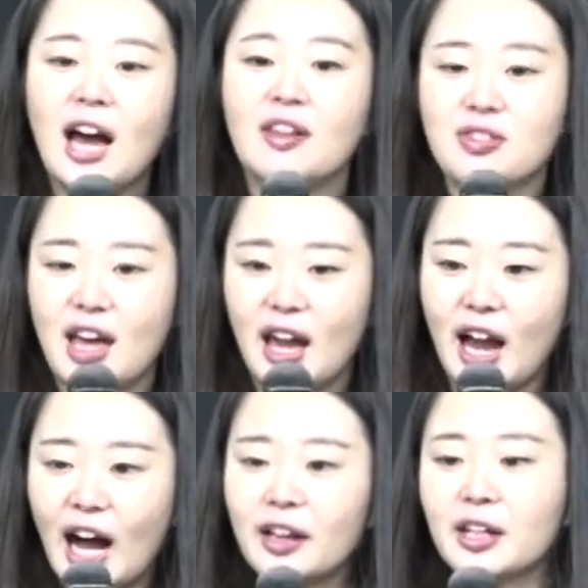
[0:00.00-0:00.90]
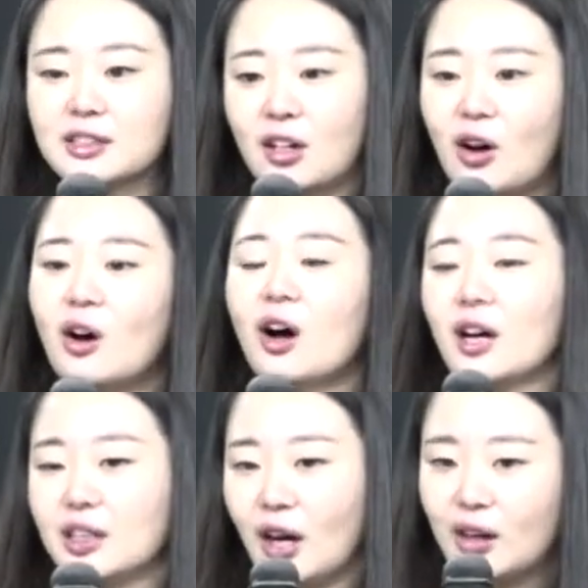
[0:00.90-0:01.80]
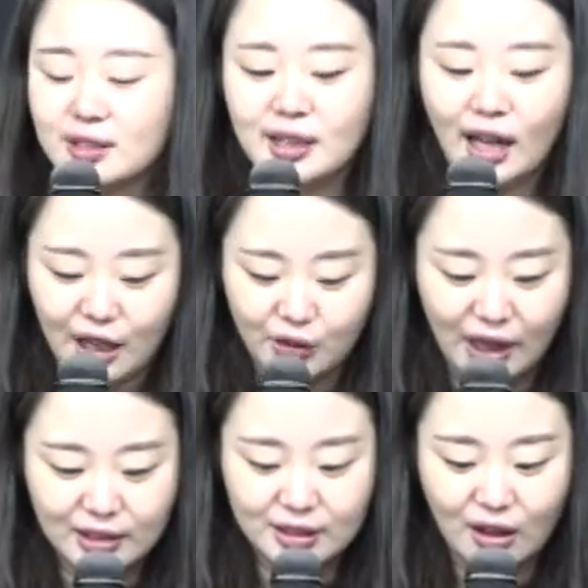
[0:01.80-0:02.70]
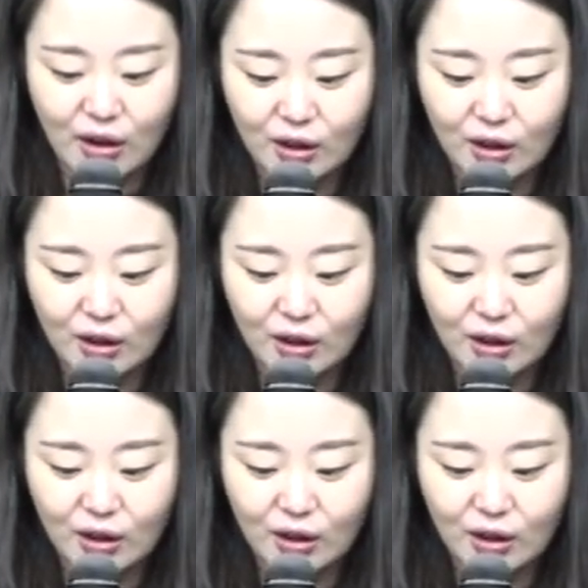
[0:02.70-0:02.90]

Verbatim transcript: 내 안에서 역사하게 돼 있어요.